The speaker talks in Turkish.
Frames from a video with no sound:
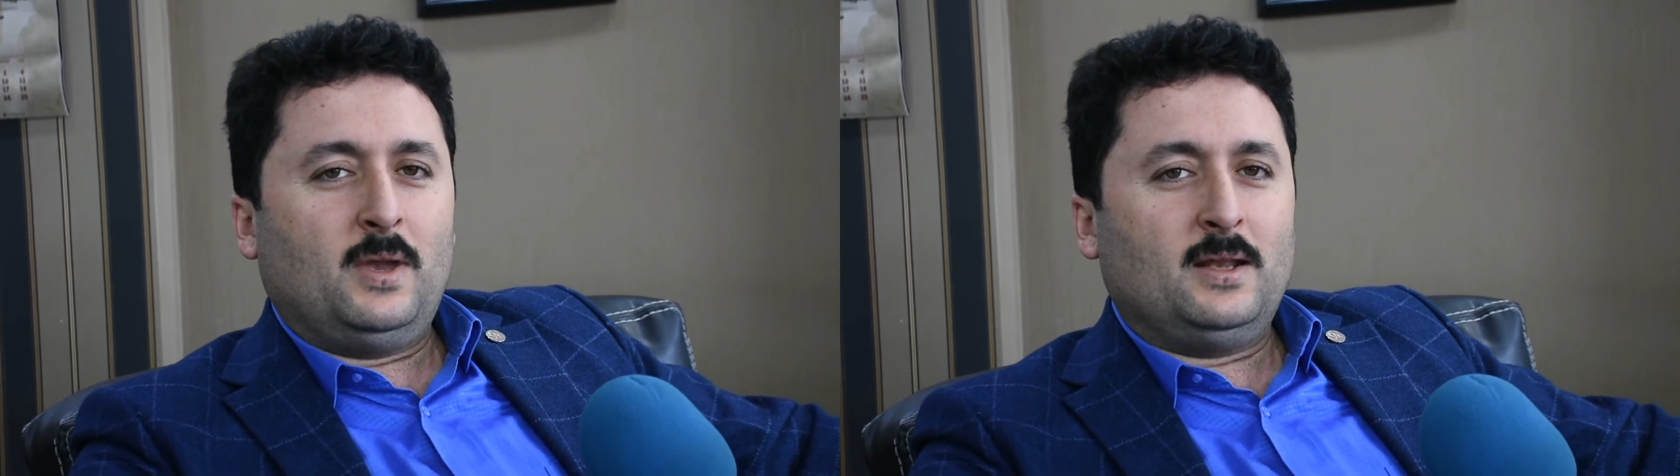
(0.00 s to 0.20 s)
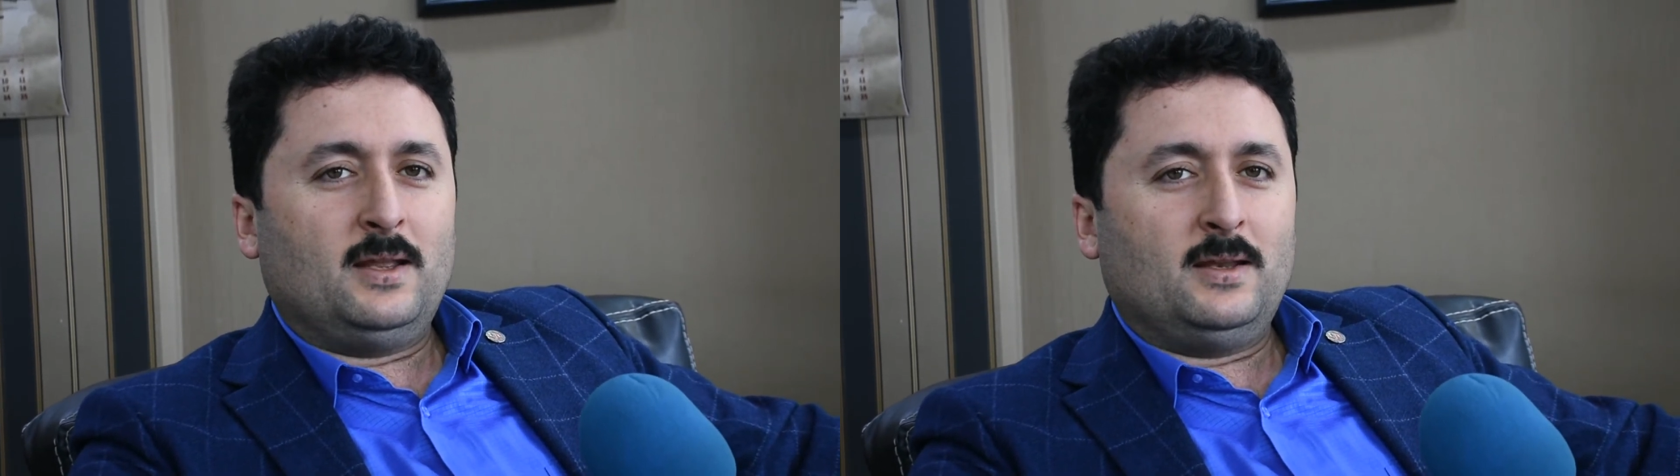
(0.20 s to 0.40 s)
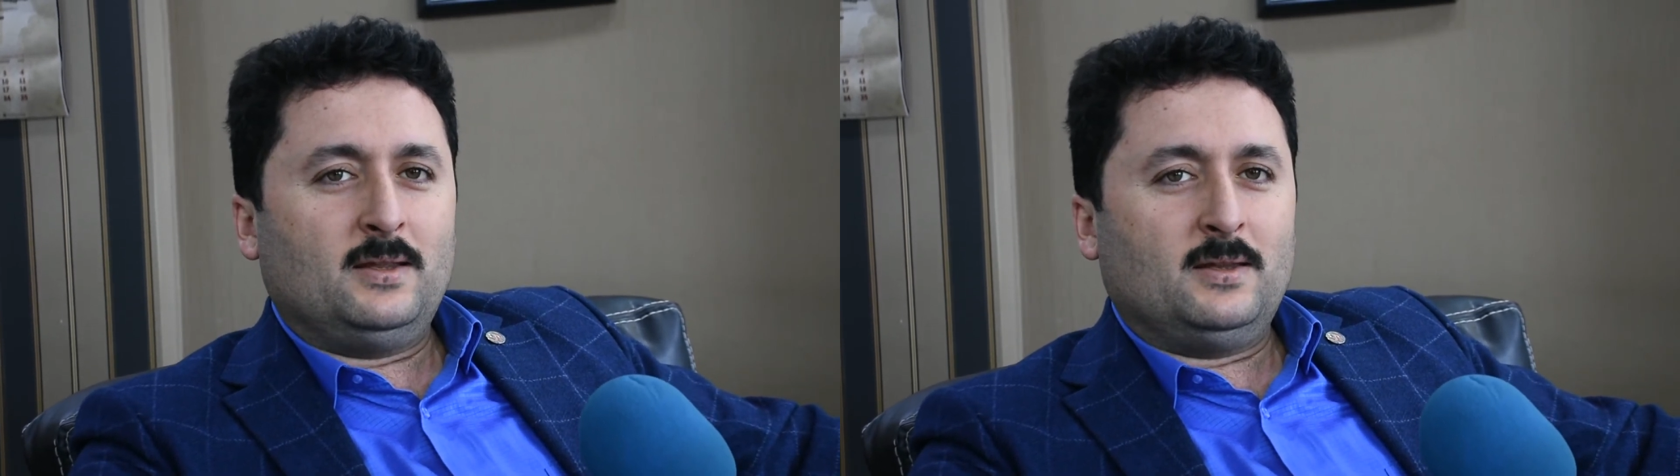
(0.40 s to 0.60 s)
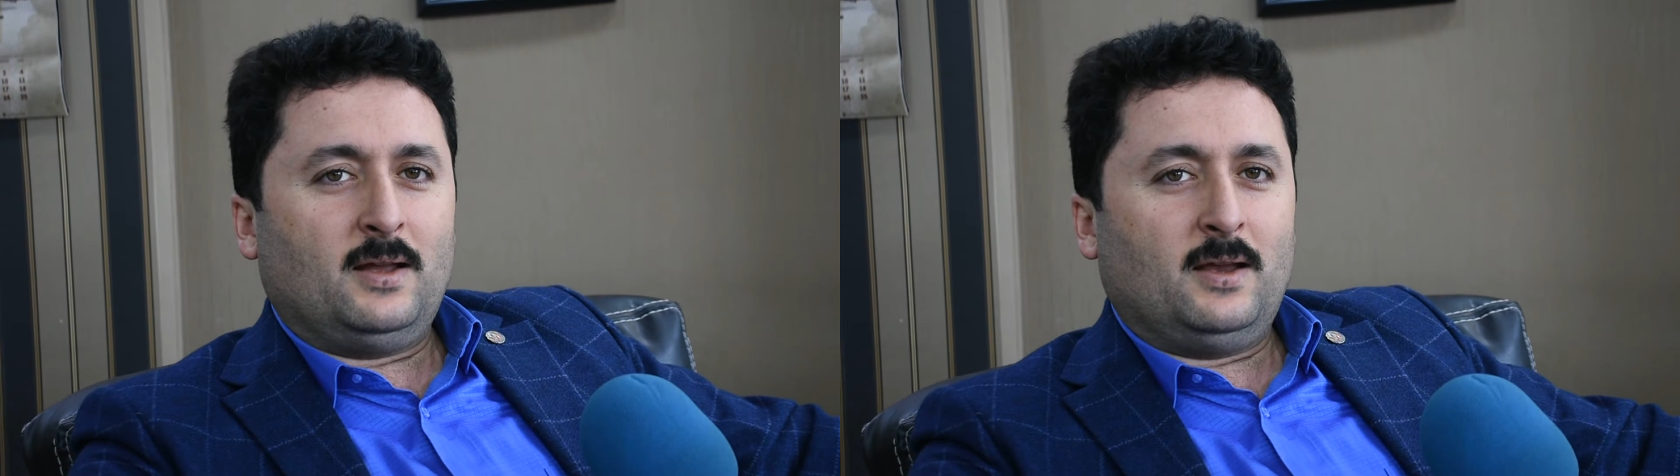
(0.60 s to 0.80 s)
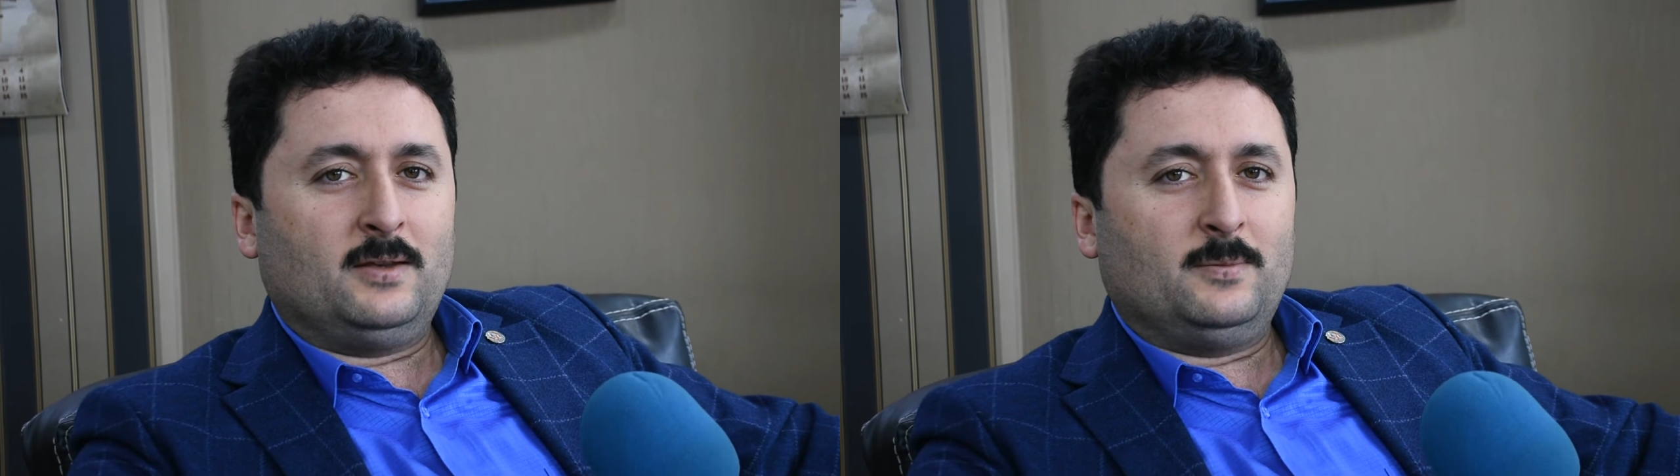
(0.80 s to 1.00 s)
Beylerle
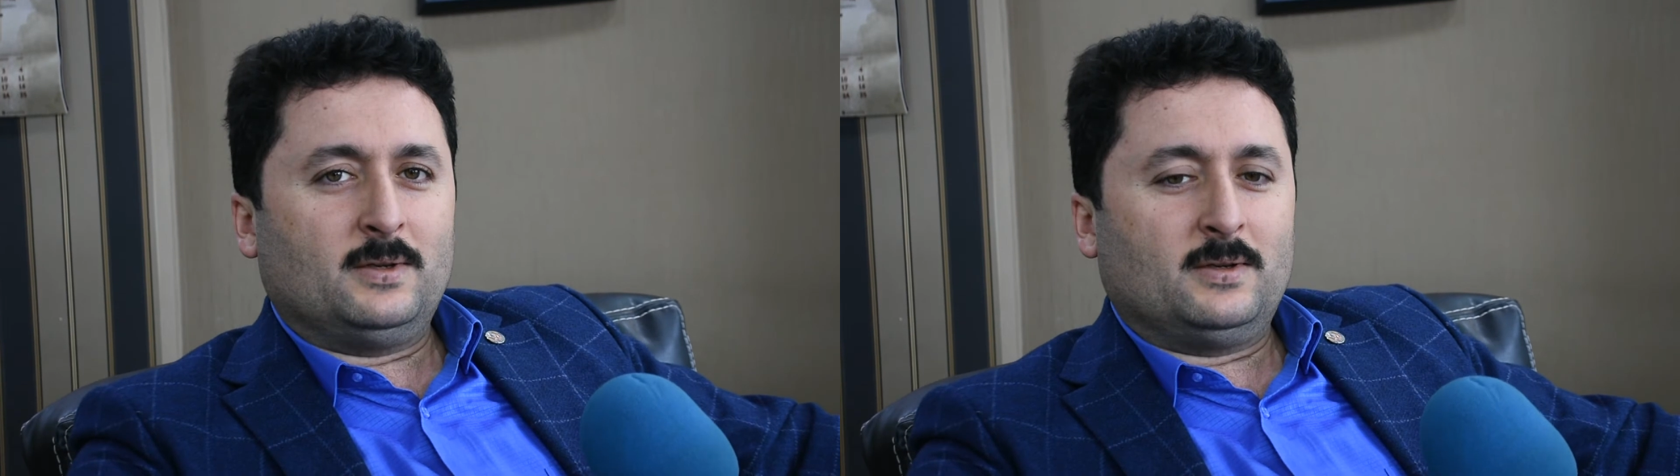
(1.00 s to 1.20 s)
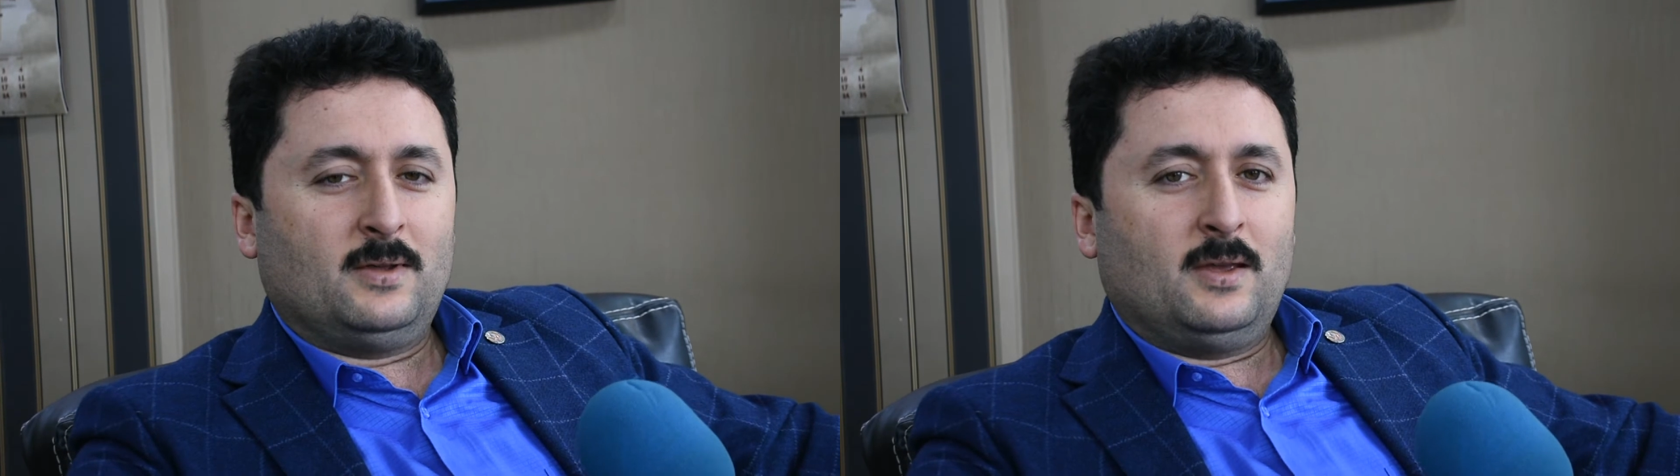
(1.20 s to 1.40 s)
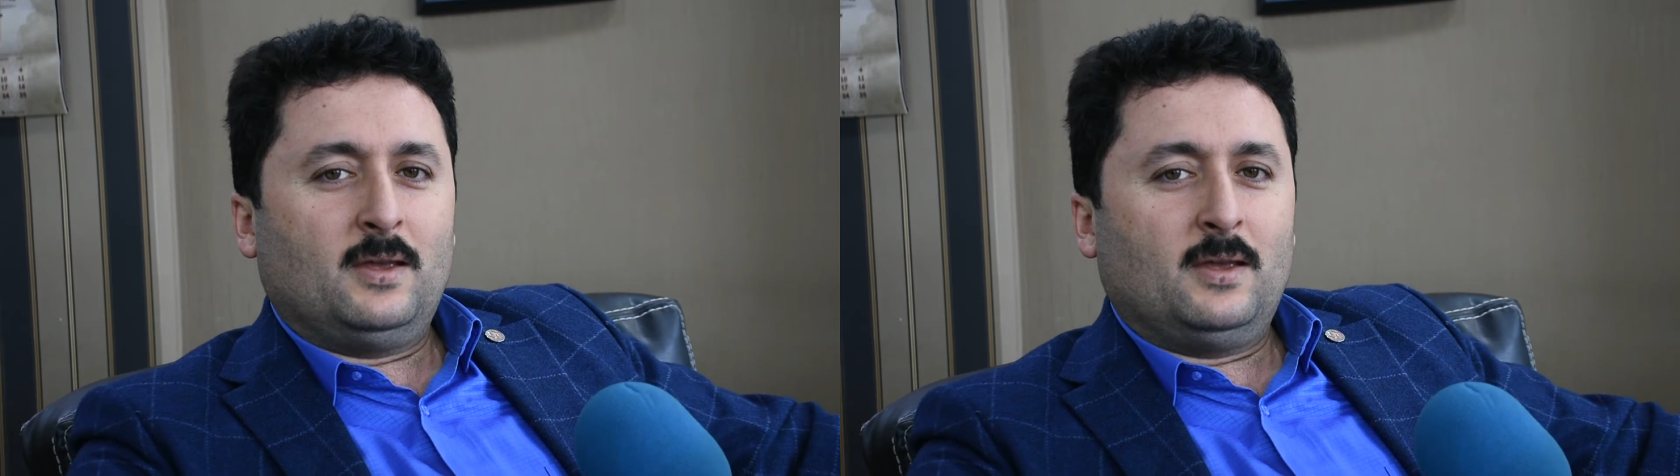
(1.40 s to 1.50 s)
ilgili ayrı bir